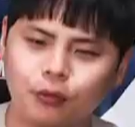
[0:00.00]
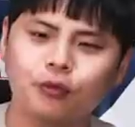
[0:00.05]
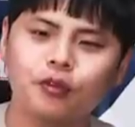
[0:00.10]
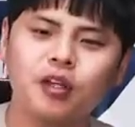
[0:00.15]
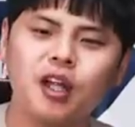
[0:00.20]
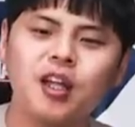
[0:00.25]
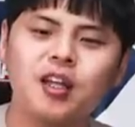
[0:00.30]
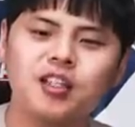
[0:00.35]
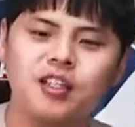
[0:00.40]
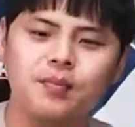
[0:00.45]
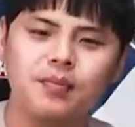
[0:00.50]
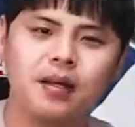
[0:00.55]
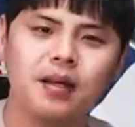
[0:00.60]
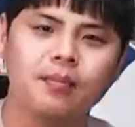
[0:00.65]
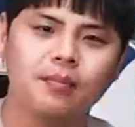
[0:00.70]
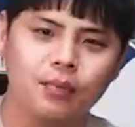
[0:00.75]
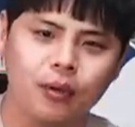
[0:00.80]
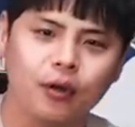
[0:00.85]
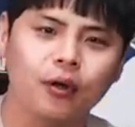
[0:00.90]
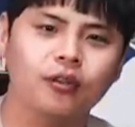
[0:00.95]

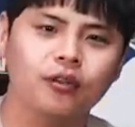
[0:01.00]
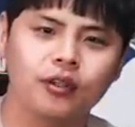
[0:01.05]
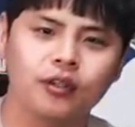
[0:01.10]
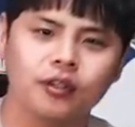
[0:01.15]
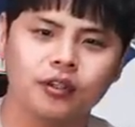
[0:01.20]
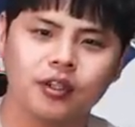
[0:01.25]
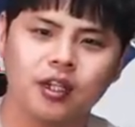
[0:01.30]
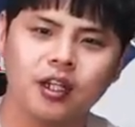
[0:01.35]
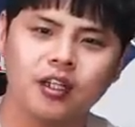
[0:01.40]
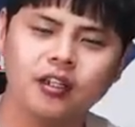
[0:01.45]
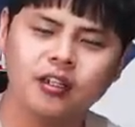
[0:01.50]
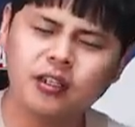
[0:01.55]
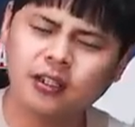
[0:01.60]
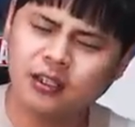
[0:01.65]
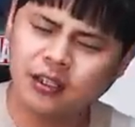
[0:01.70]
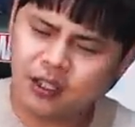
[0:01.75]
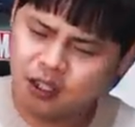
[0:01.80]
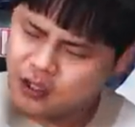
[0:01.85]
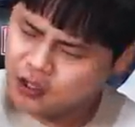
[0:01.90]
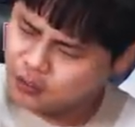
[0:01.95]
소세지만 먹었을
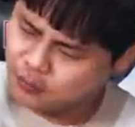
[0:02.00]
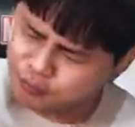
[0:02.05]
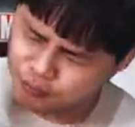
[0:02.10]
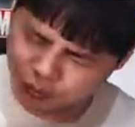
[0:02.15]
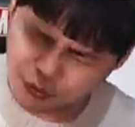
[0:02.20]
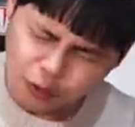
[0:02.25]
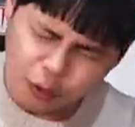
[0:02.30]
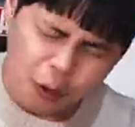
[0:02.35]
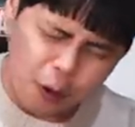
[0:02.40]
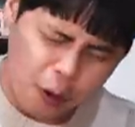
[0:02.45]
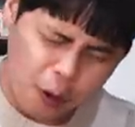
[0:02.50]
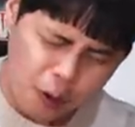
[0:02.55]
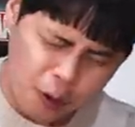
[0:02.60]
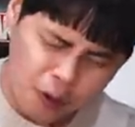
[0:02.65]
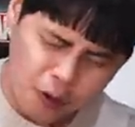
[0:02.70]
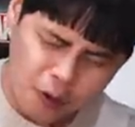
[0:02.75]
때는 우럭!